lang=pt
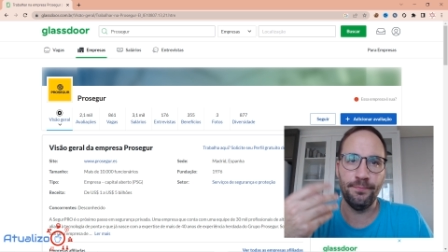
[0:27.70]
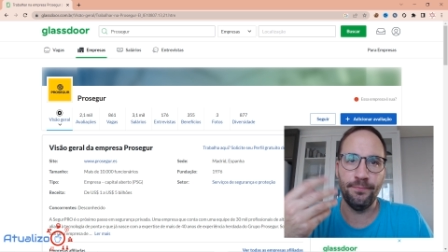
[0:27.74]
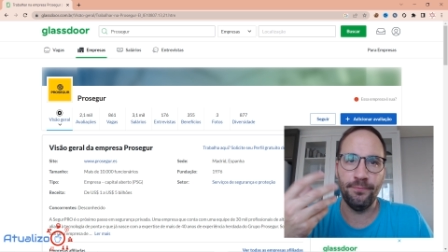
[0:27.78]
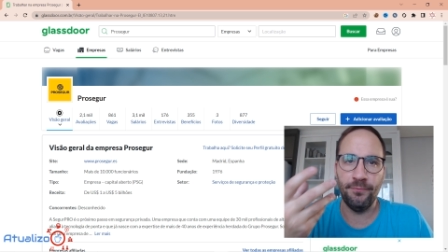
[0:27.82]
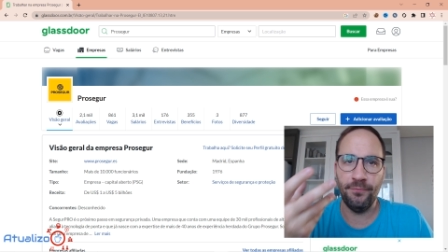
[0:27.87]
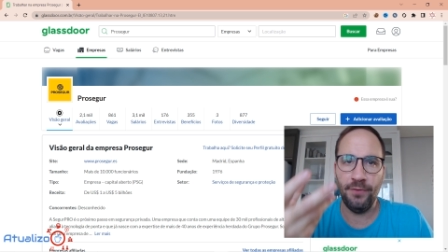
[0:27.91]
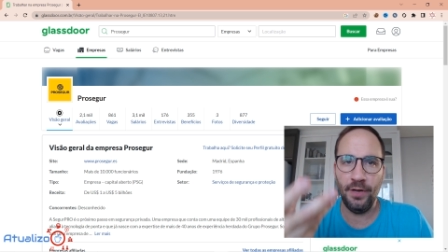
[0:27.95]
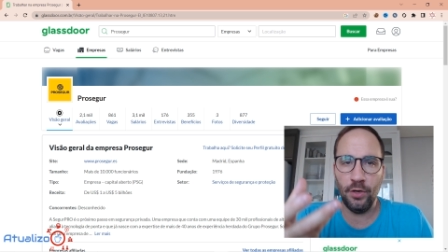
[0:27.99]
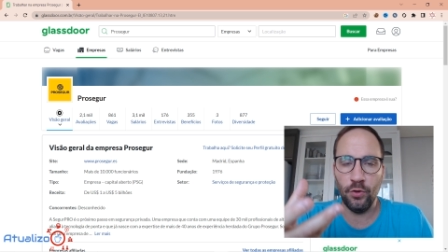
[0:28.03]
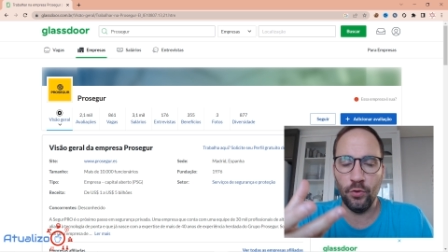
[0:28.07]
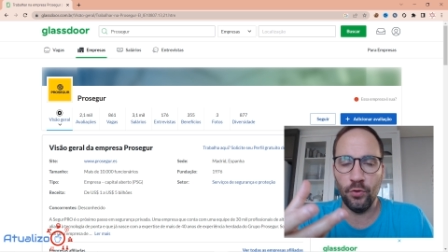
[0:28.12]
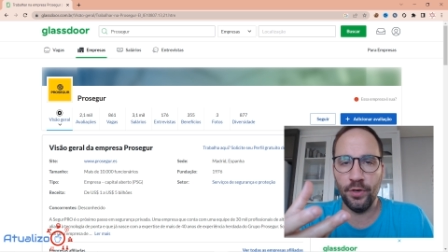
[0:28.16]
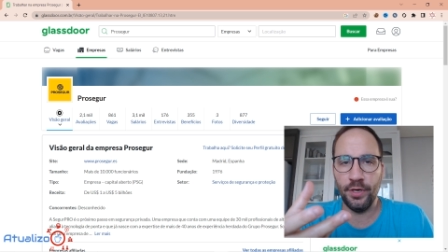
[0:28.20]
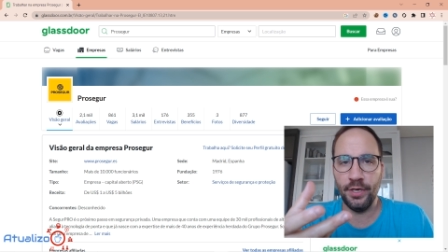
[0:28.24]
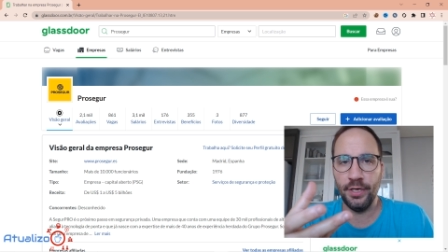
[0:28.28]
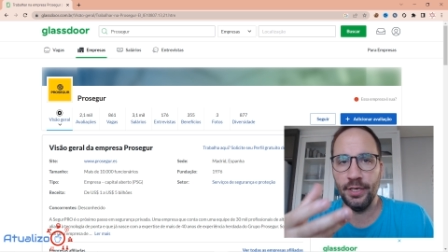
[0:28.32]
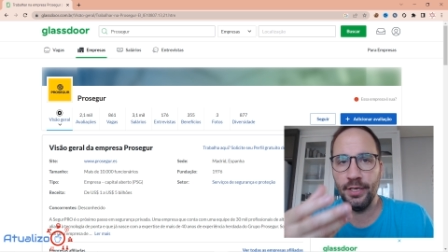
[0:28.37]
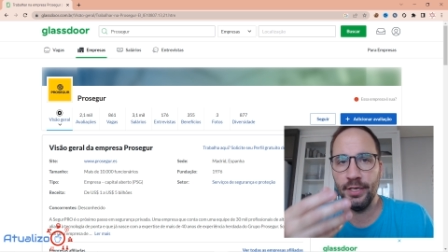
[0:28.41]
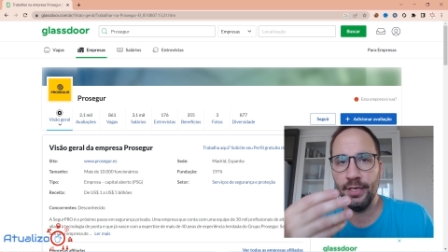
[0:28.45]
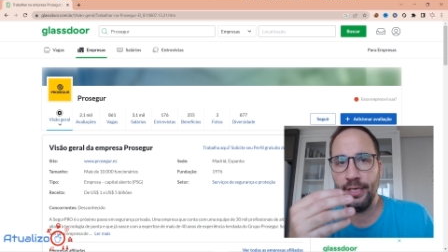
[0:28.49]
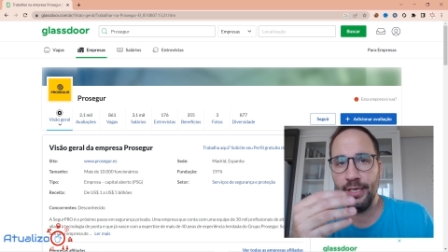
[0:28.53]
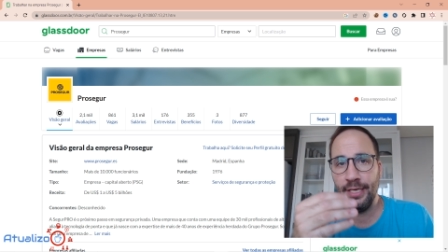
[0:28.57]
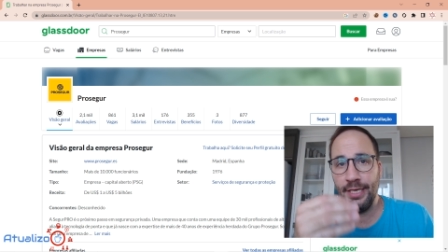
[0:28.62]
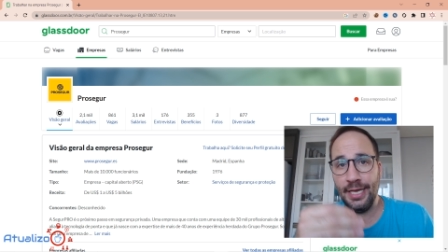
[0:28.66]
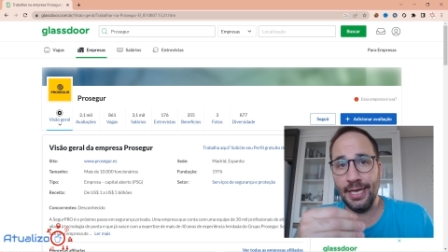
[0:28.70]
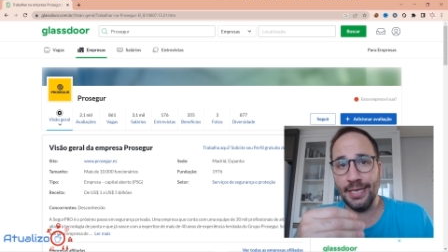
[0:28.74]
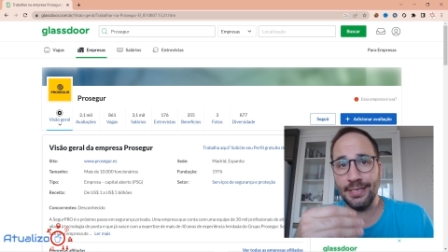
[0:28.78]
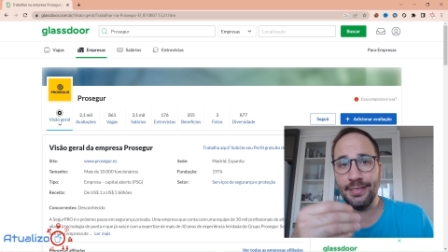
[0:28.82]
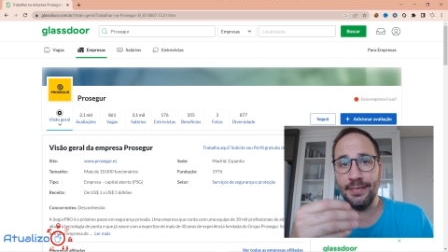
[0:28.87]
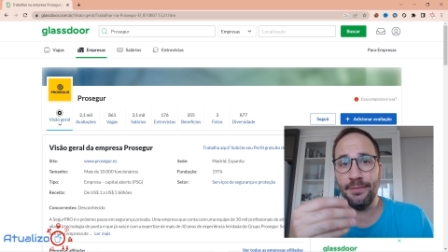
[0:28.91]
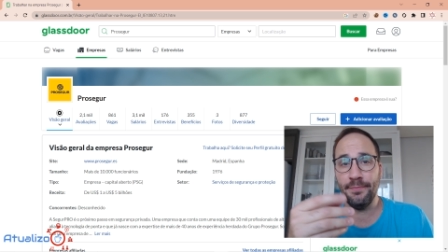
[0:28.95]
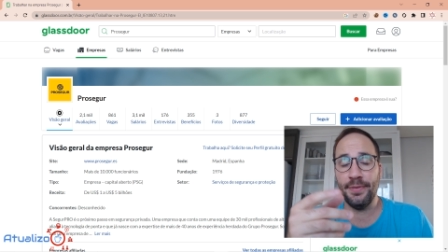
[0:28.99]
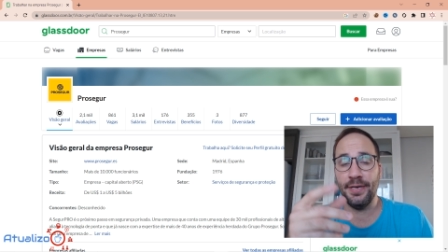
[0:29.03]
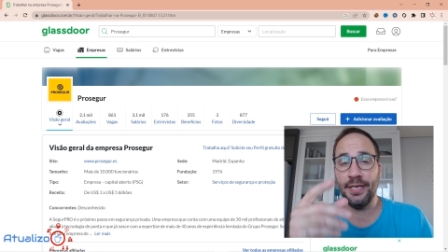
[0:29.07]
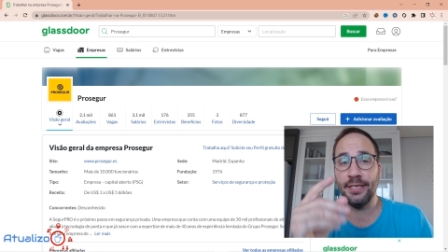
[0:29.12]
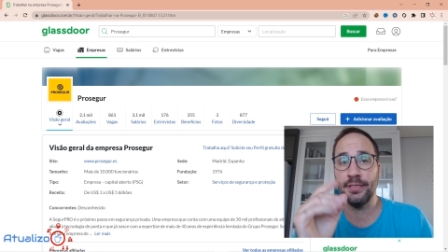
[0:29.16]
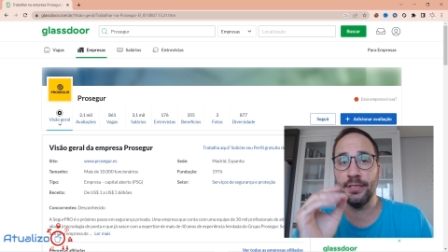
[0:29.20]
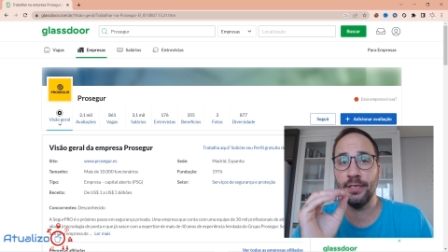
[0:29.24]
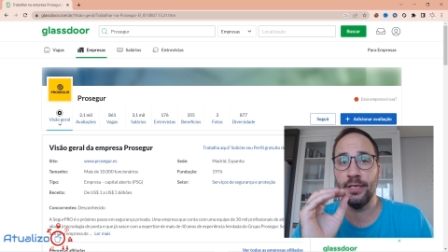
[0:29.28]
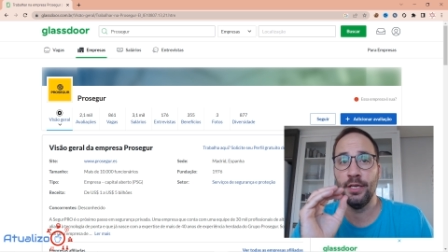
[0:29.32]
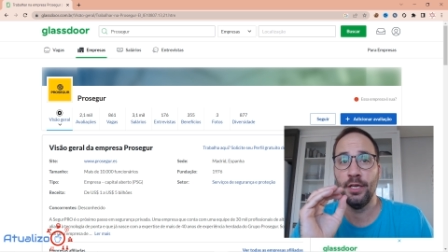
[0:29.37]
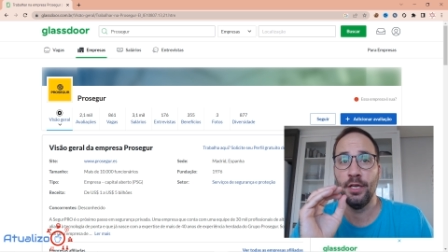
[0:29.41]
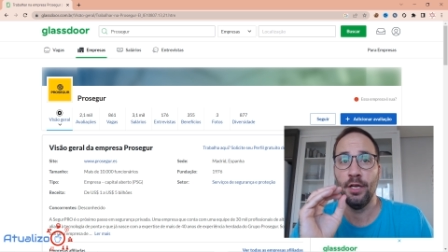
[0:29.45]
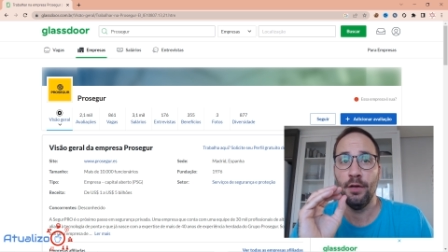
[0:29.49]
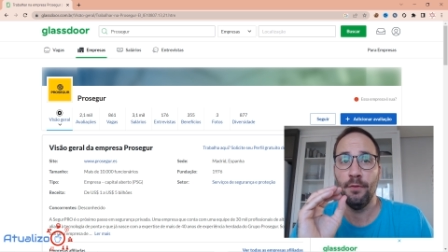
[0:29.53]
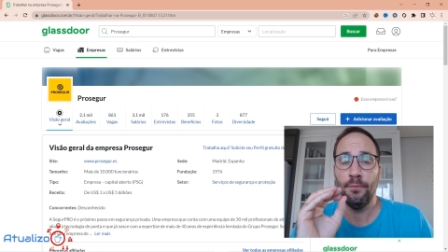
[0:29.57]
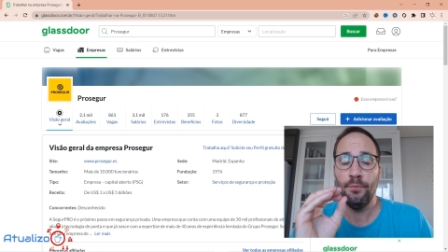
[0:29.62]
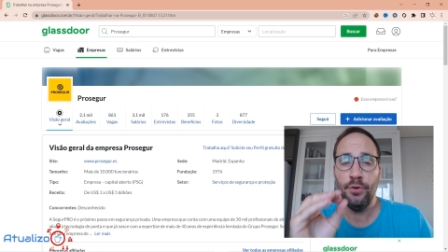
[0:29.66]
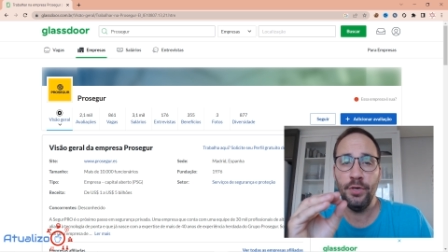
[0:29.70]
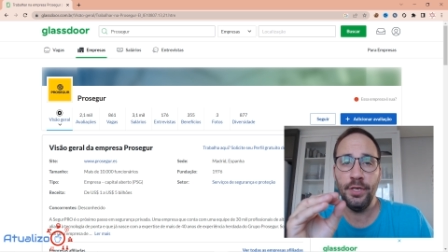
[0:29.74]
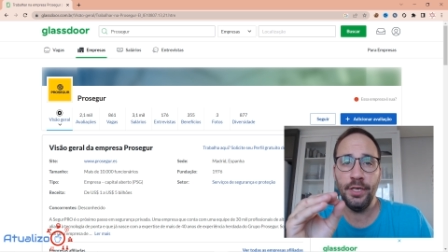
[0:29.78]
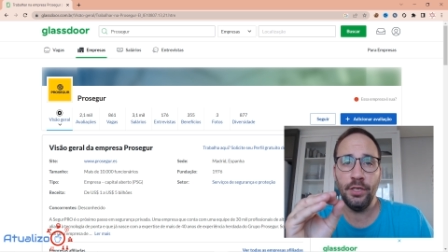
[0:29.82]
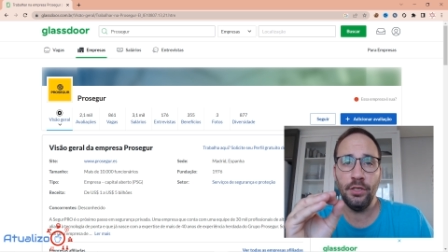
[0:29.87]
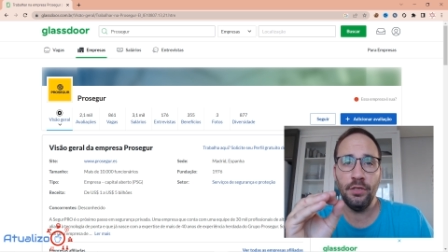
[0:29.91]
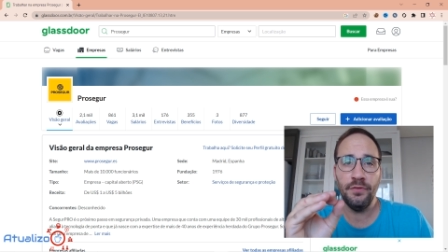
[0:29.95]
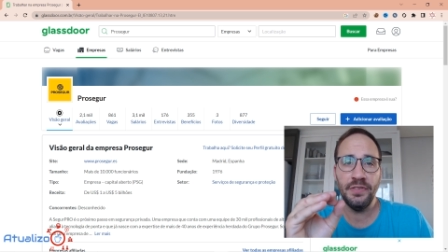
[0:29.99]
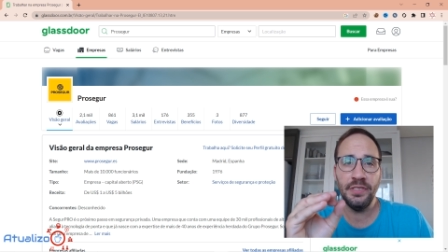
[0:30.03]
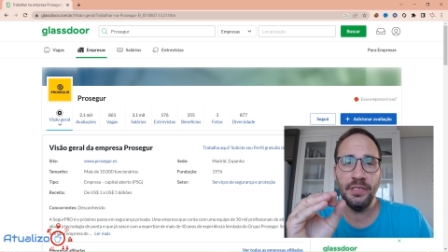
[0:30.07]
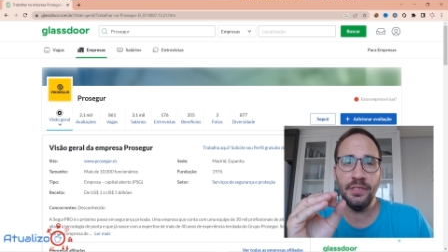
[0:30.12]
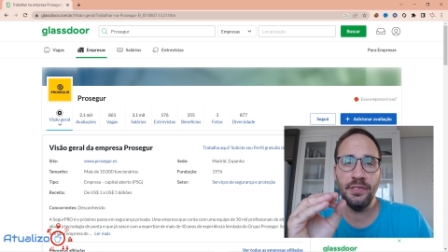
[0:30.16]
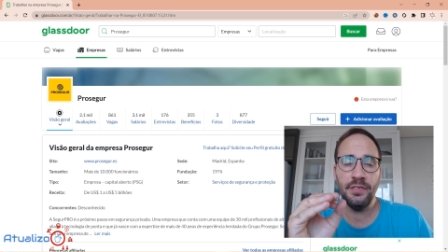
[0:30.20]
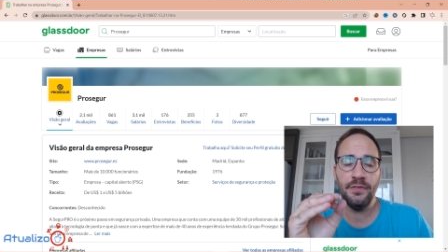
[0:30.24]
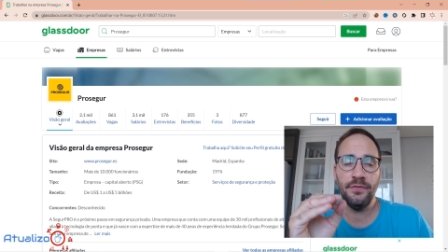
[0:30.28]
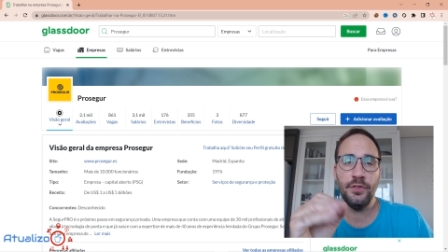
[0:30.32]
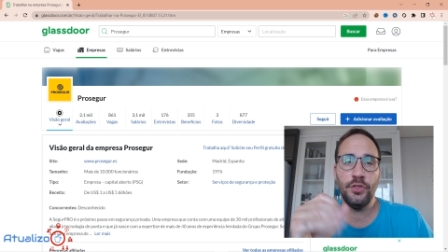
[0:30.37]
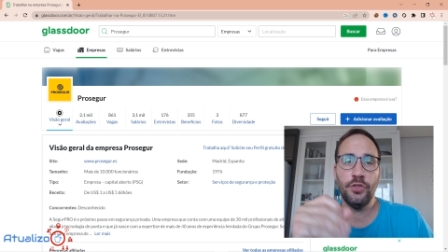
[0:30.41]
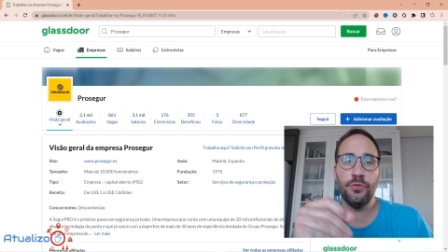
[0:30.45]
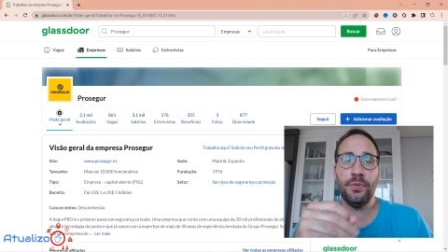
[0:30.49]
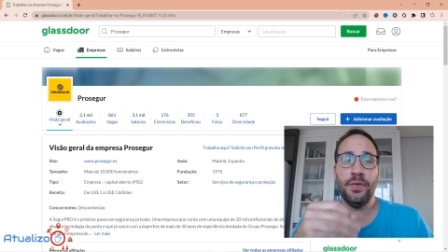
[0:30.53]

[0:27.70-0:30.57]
valor e essa empresa. Por que eu estou fazendo esse vídeo?